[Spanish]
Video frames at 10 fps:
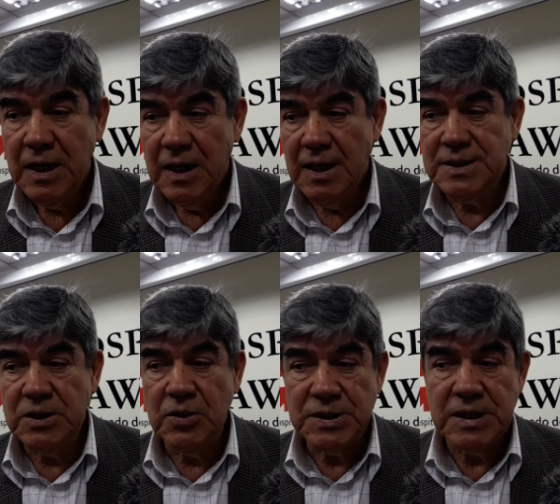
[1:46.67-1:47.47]
El
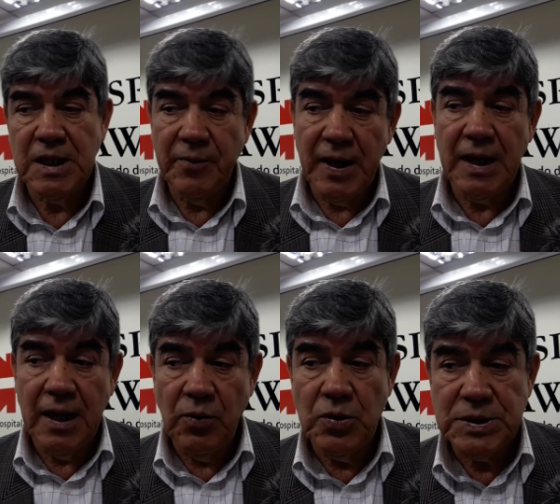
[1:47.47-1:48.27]
señor se llama
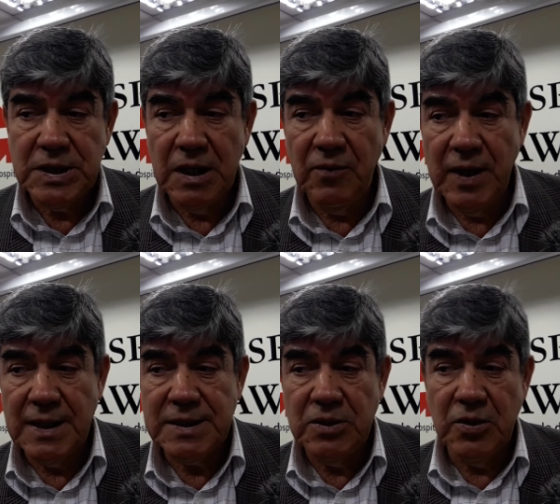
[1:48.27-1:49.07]
Claudio Selva y la
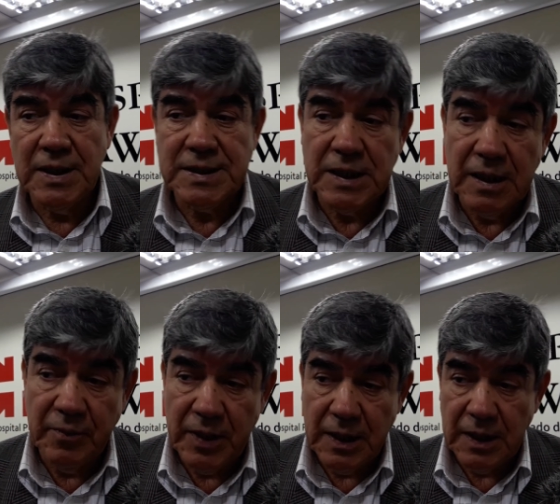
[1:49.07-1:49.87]
señora se
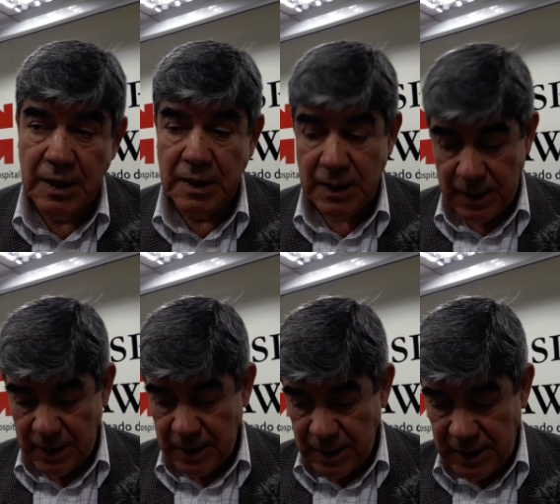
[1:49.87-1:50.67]
llama
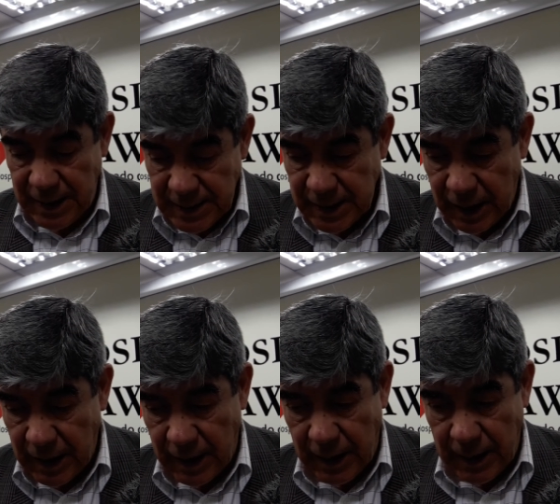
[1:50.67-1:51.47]

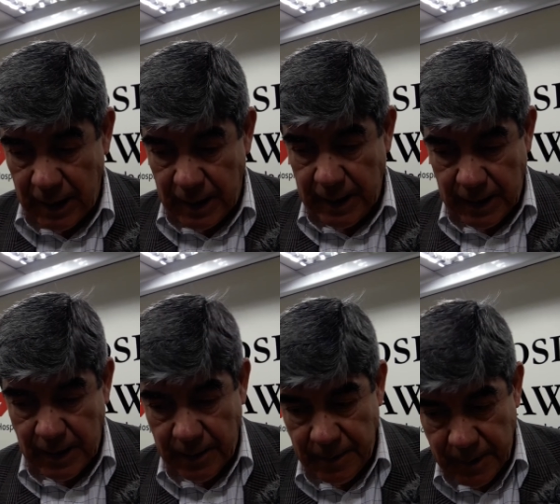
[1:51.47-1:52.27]
Jessica
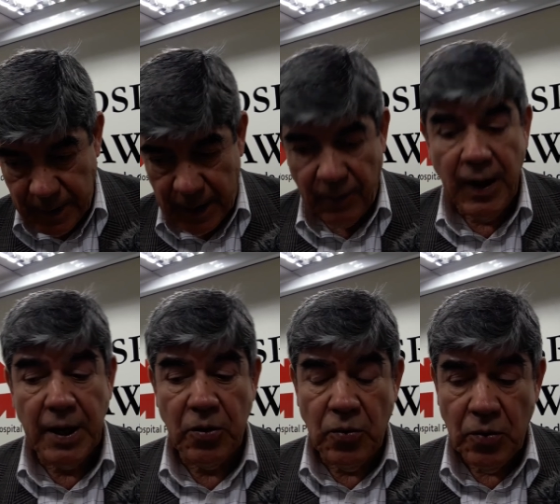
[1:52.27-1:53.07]

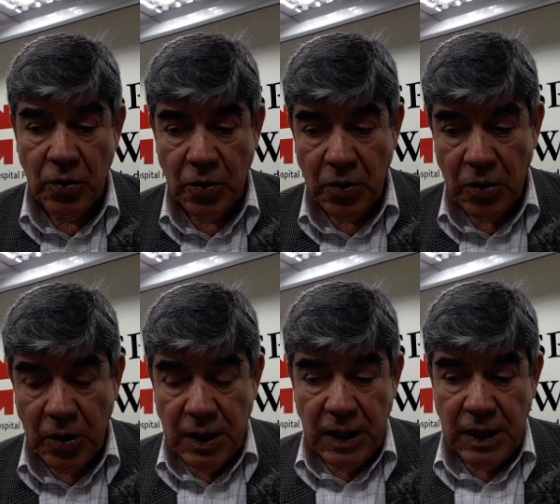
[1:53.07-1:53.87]
Navarro.
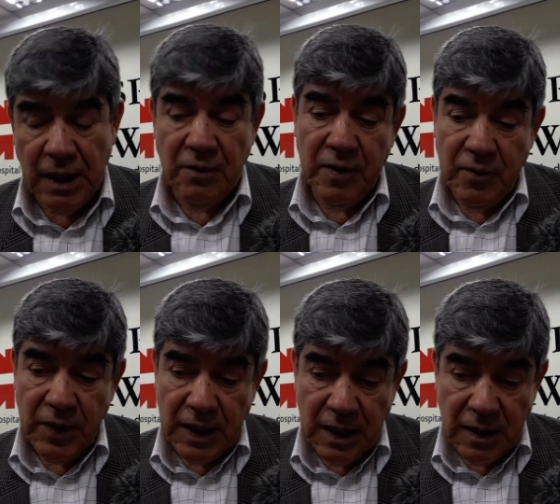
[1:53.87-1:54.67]
Y el
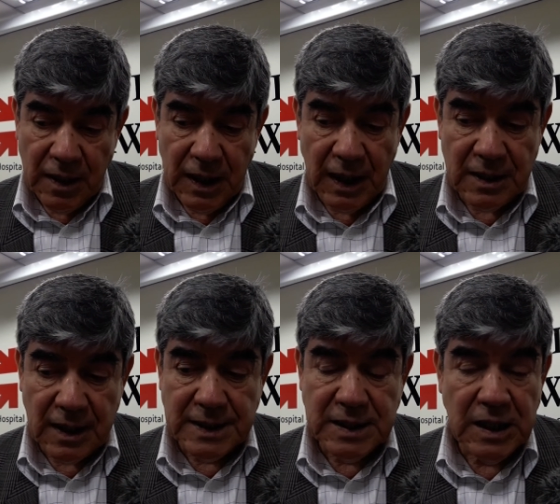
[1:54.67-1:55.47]
bebé es el
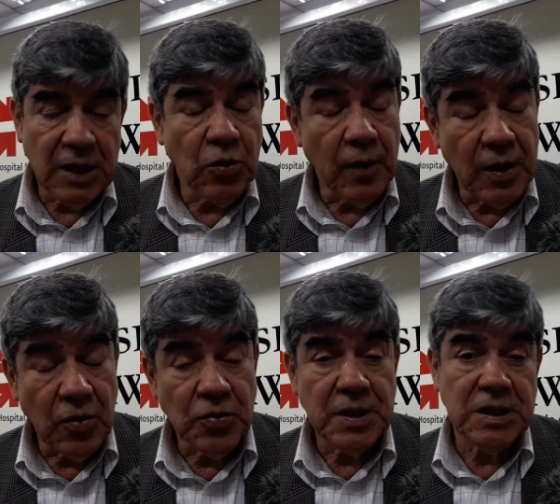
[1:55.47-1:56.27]
tercer hijo
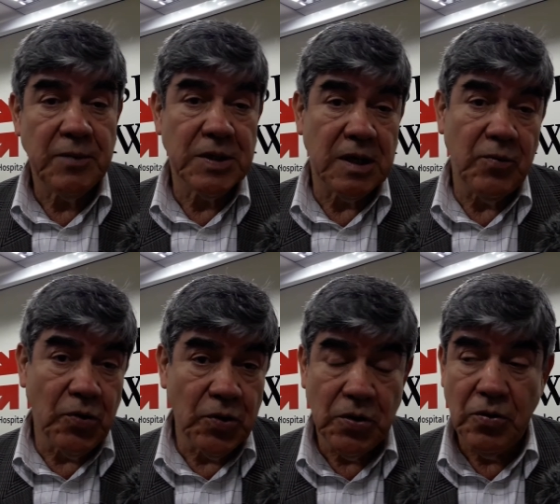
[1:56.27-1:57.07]
varón de este
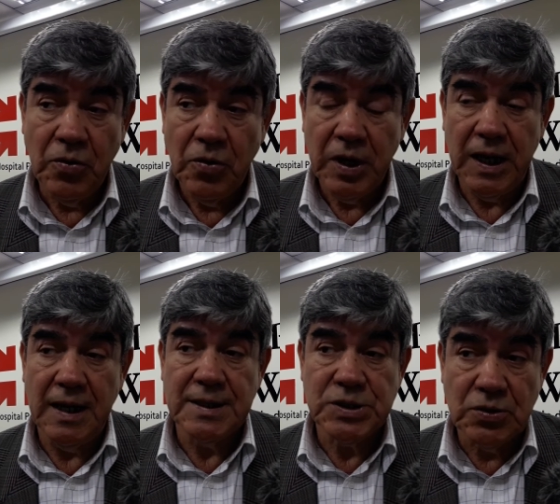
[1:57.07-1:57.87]
matrimonio, que
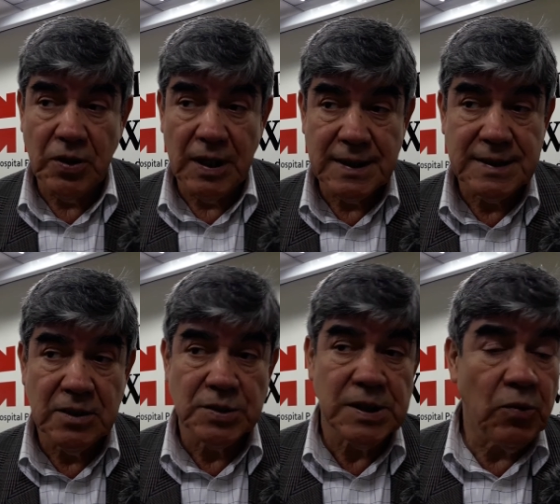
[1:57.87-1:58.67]
nació a las
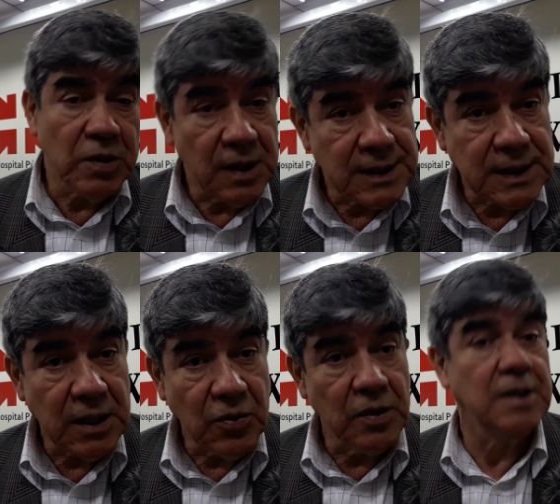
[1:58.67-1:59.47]

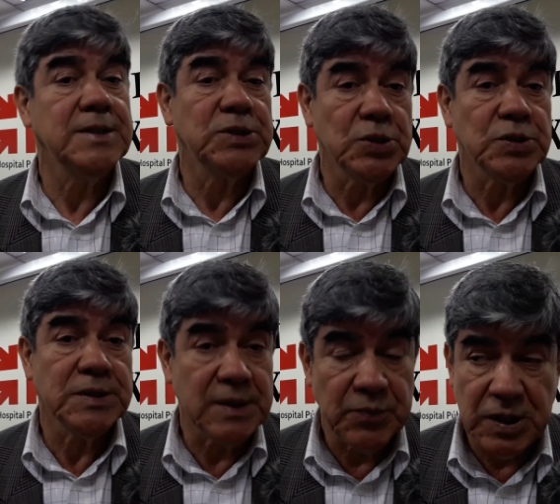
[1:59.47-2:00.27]
0.55 del 18 de
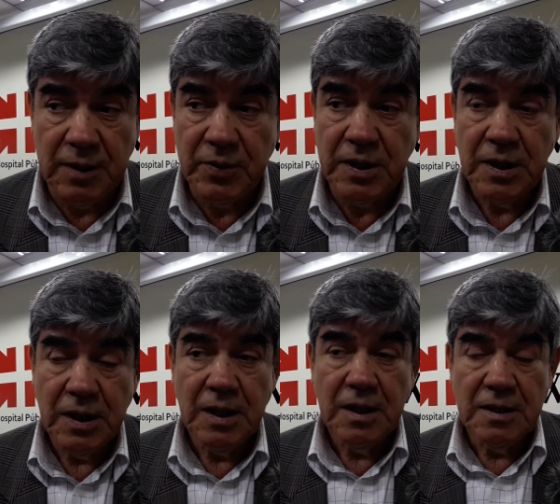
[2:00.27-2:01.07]
septiembre
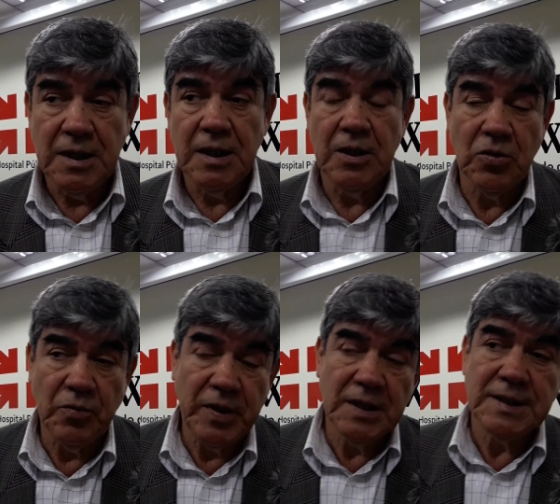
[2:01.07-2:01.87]
de
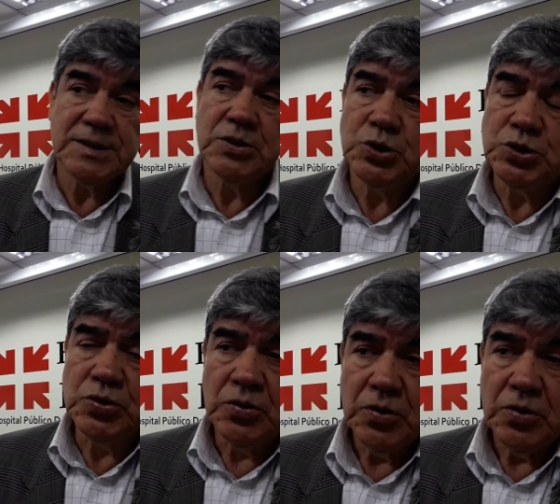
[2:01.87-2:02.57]
2018.